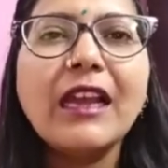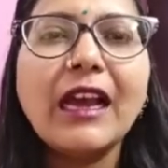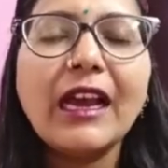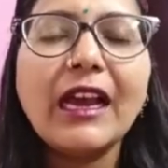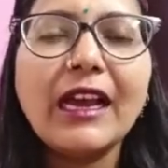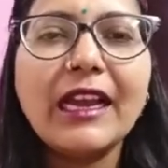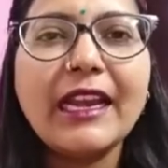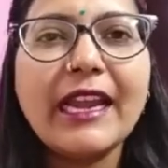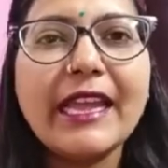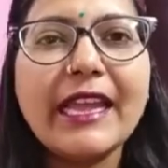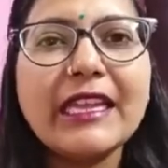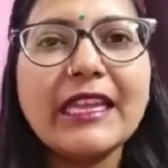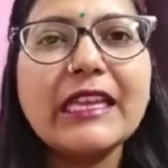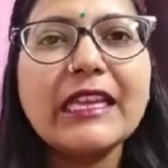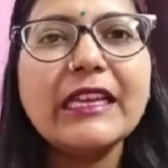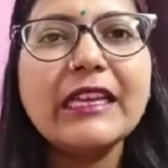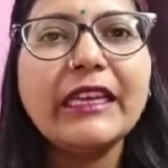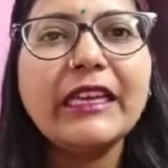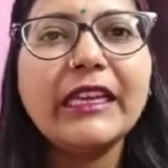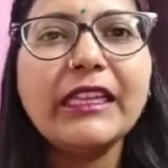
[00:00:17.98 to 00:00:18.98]
अलैंगिक
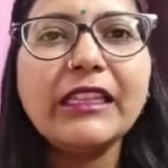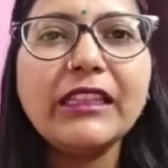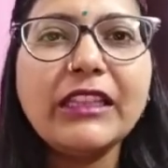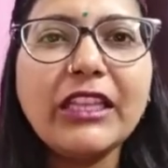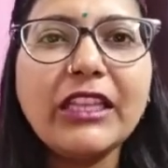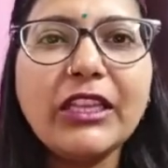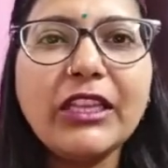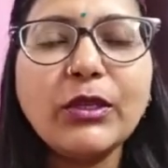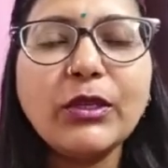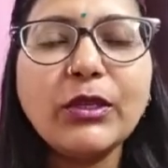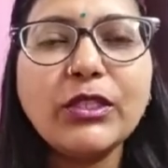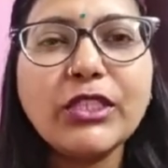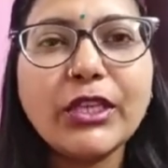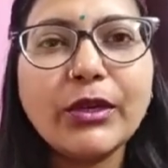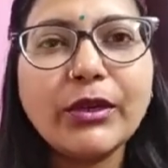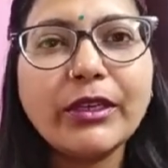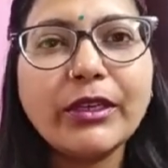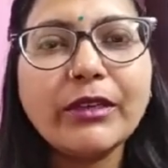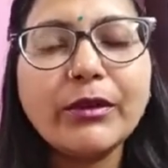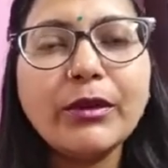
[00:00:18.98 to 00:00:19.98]
इन तीनों
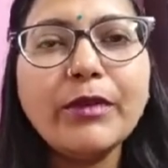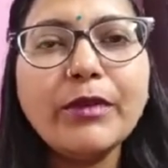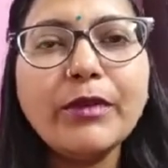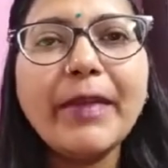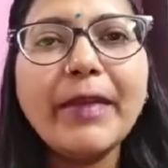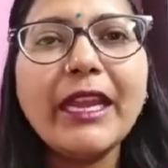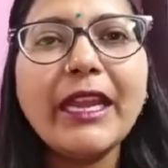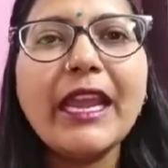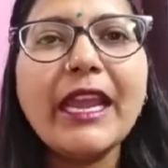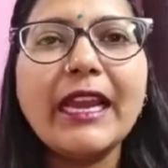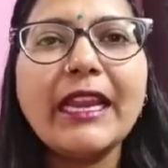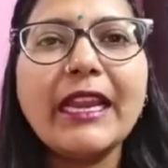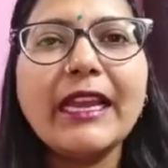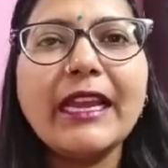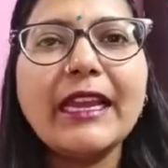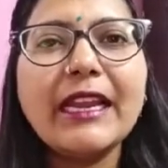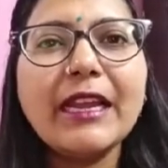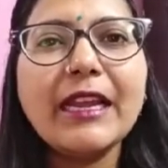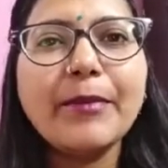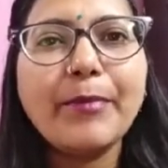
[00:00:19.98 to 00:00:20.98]
जनों को मैंने अलग
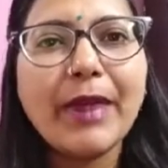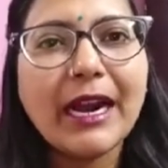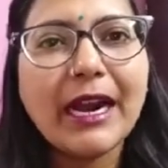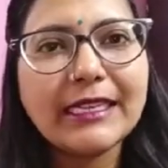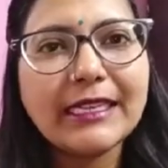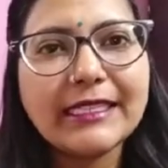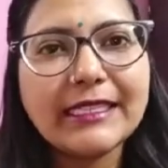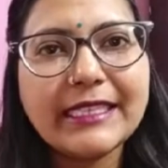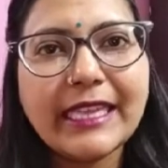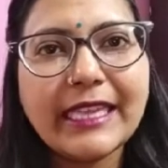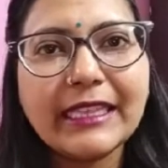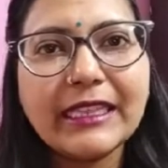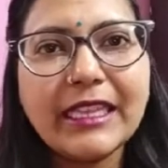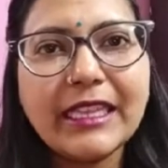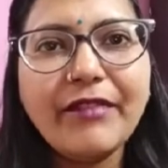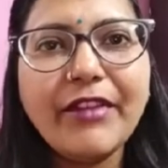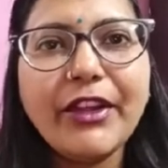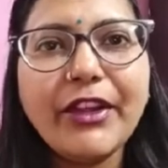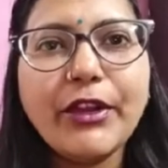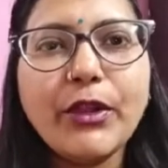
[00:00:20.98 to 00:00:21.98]
अलग पार्ट्स के
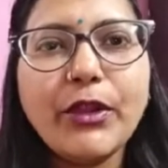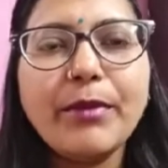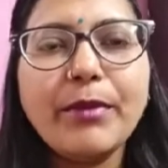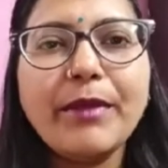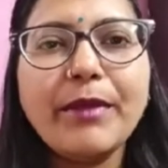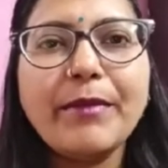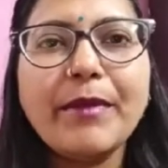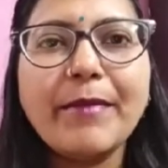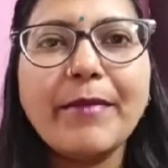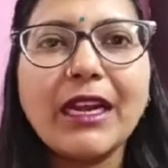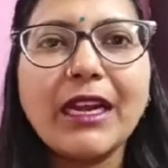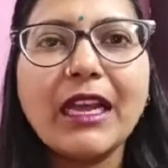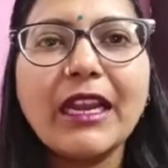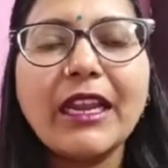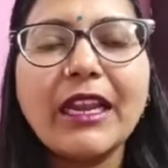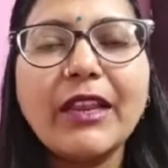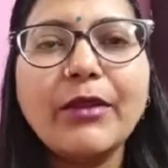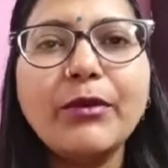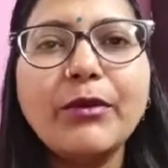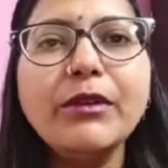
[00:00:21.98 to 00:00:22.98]
अंदर वीडियो में मैं बना
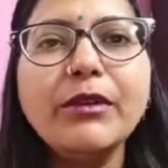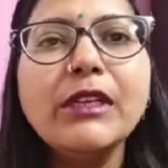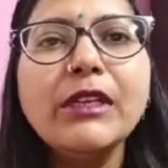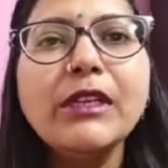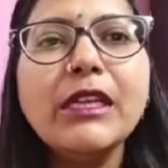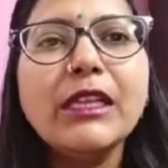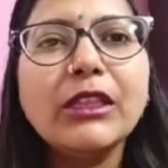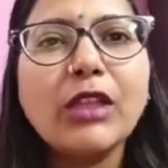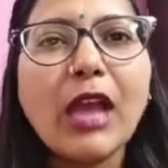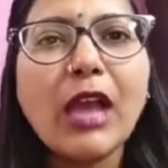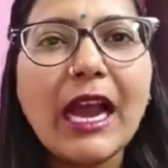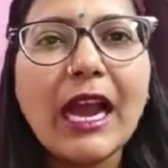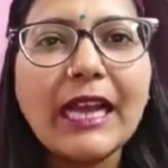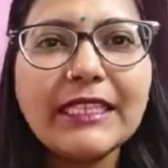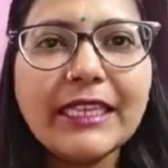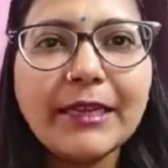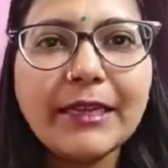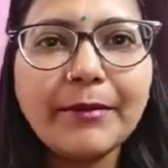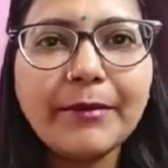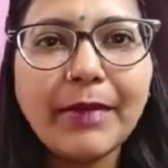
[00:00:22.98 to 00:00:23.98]
रही हूँ तो
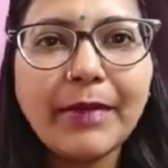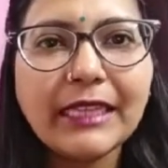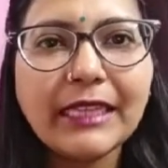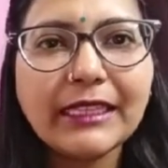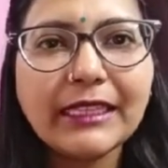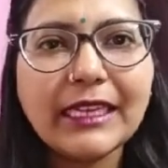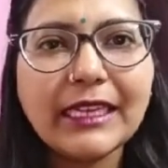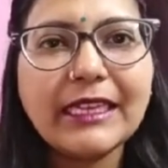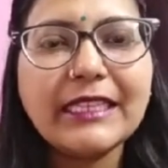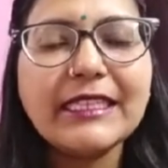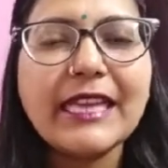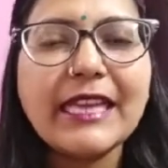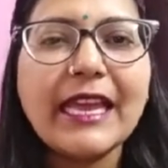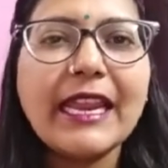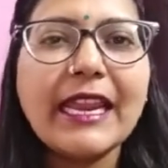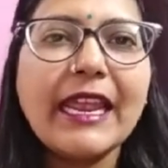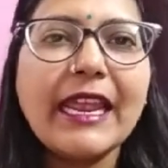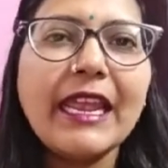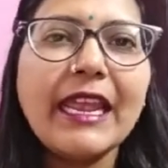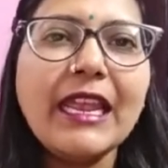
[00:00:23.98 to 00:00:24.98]
आज हम बात करने जा
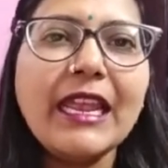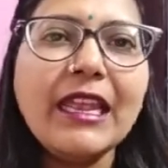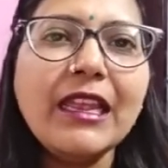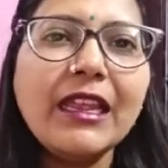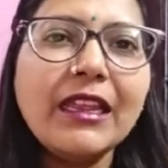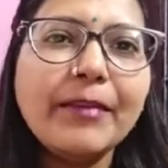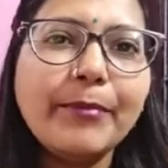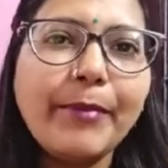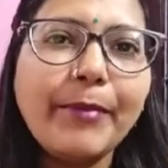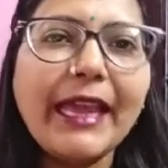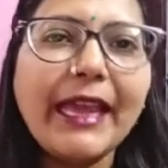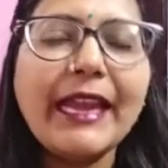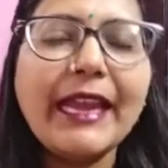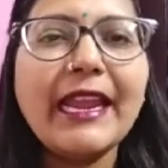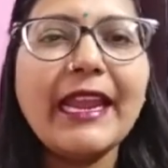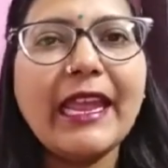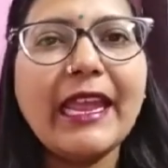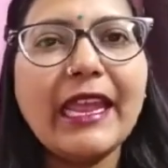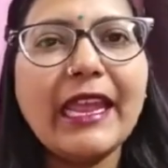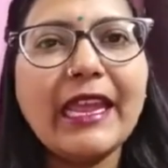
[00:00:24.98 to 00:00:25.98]
रहे हैं पहले
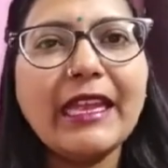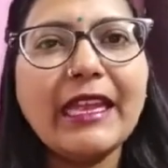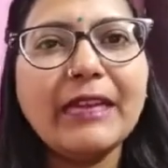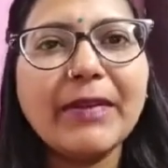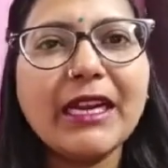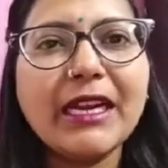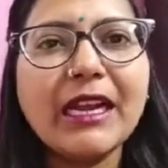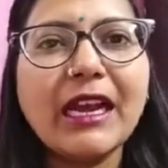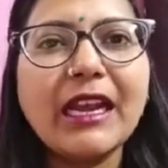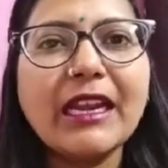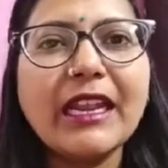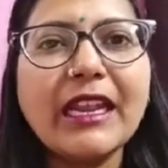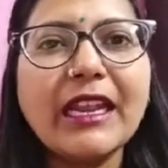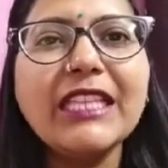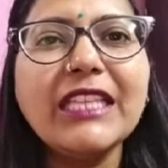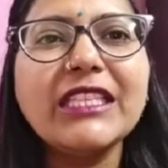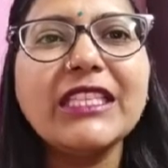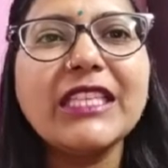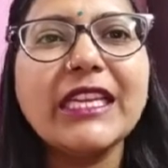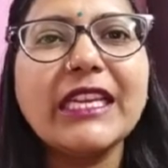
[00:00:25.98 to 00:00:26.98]
एक प्रकार
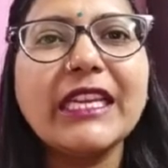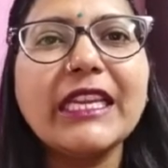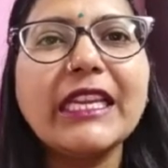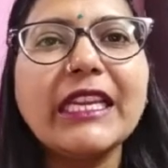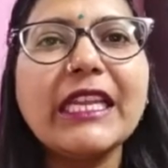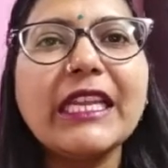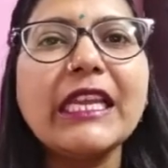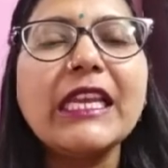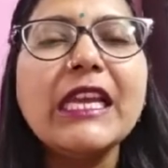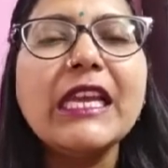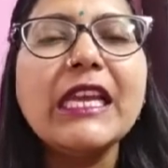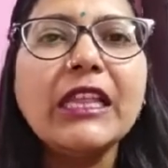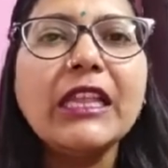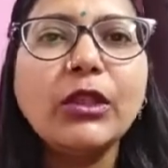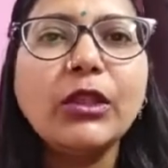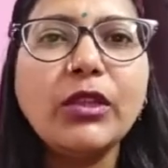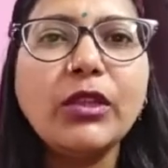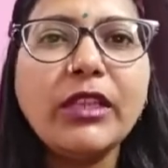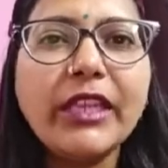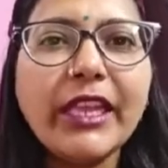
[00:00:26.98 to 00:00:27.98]
के जनन की
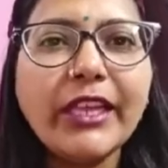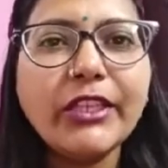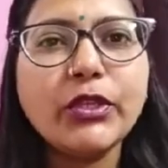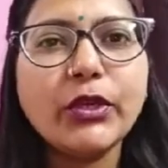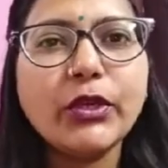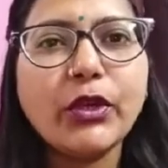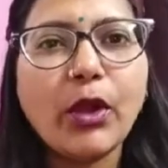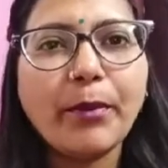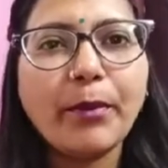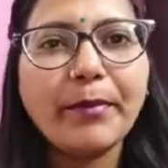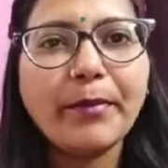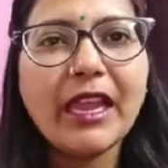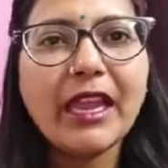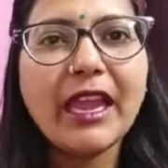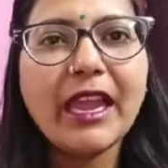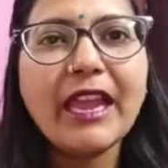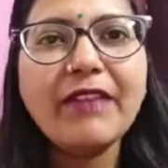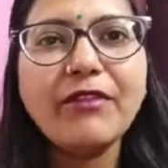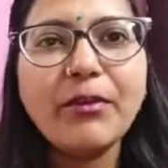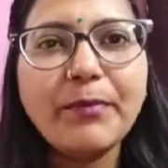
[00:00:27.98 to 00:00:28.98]
तो ये जो टॉपिक
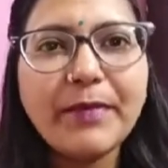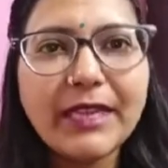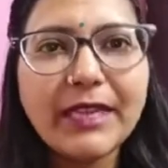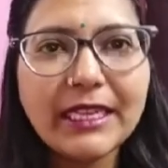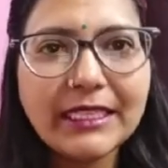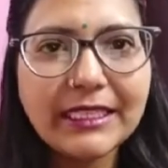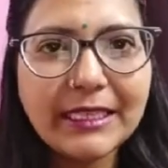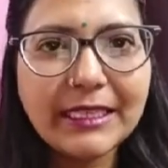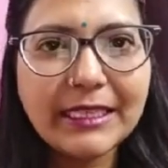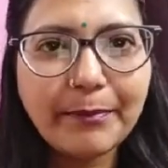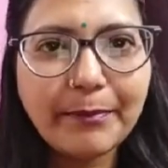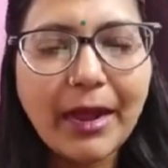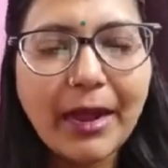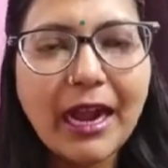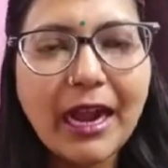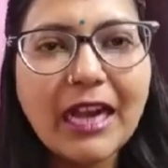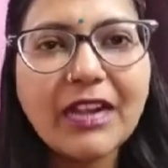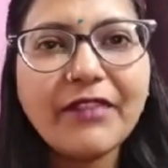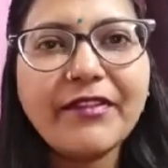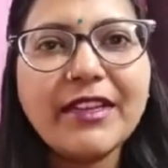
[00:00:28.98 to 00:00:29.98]
है वो बीएससी
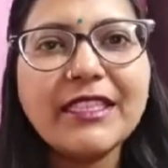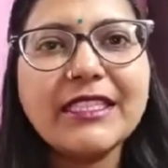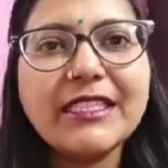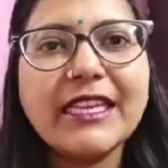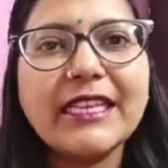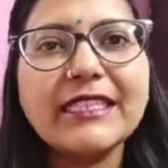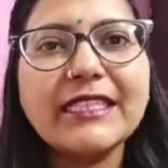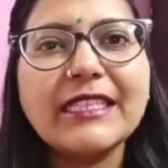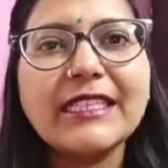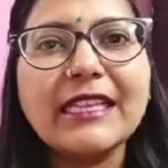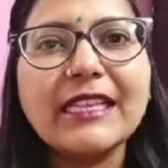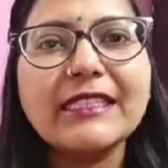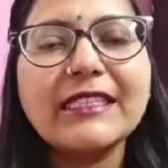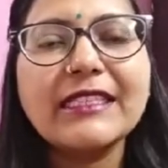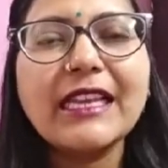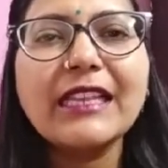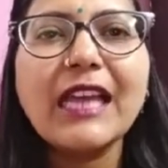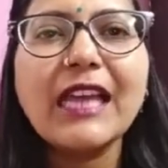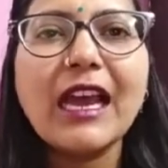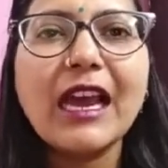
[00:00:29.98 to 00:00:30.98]
पार्ट फर्स्ट के साथ
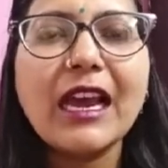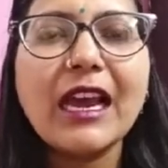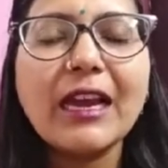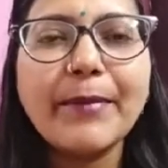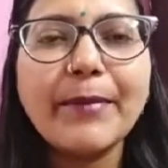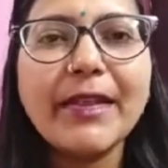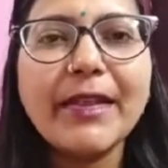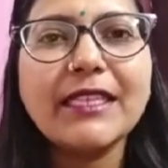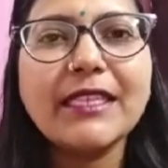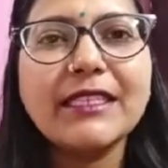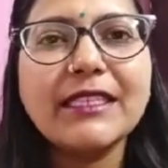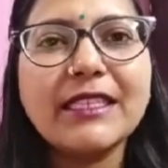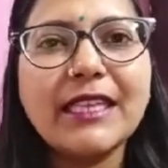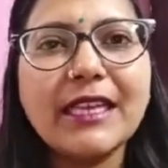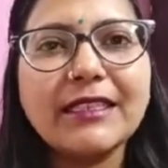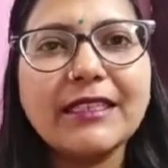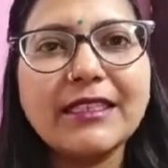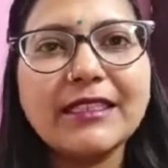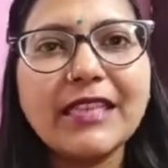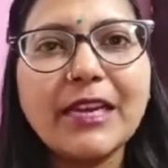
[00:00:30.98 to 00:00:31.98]
साथ आरपीएससी
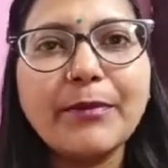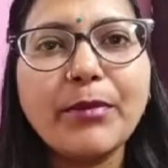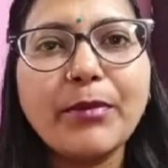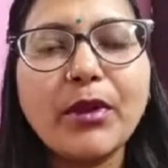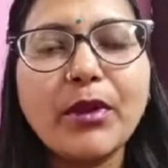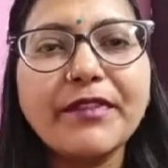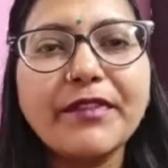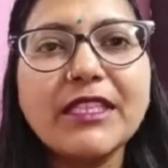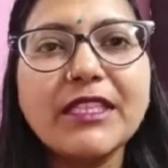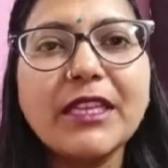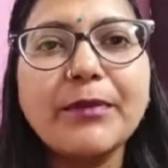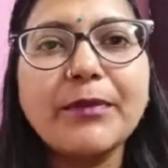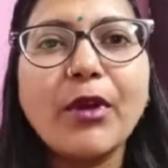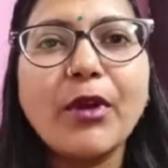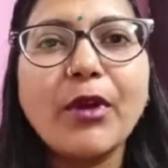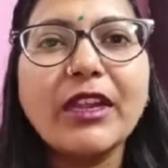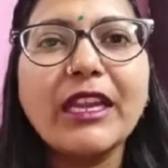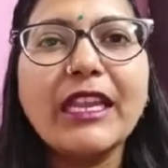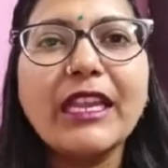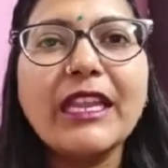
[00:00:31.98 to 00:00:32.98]
असिस्टेंट प्रोफेसर
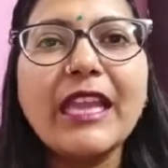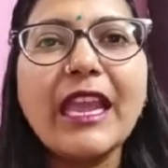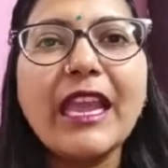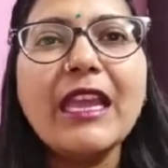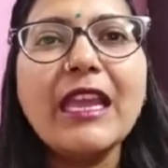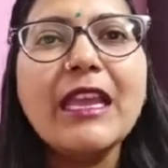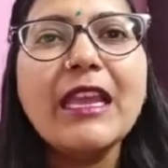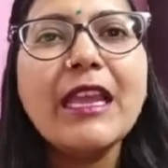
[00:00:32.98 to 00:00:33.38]
बॉटनी के